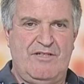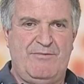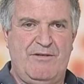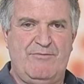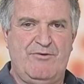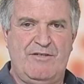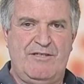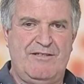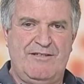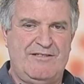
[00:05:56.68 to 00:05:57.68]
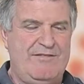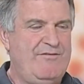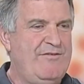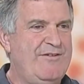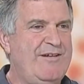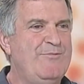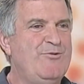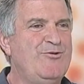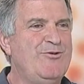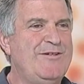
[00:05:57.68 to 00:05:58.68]
sappiamo che si vive nel
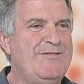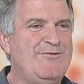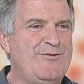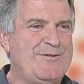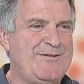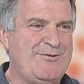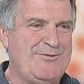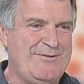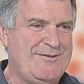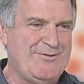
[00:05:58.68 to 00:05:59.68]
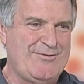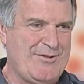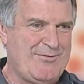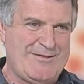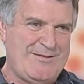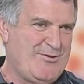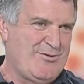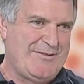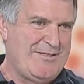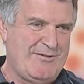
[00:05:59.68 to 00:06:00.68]
mondo dell'informazione, quindi di conseguenza
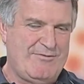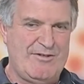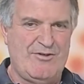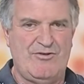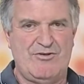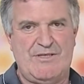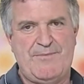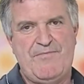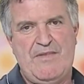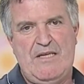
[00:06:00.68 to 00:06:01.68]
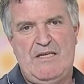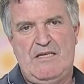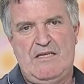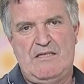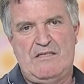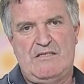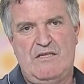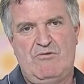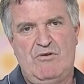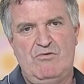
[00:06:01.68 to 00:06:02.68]
bisogna dire qualcosa.
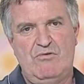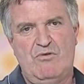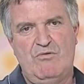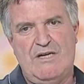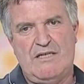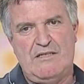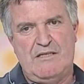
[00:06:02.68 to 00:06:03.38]
se qualcuno guarda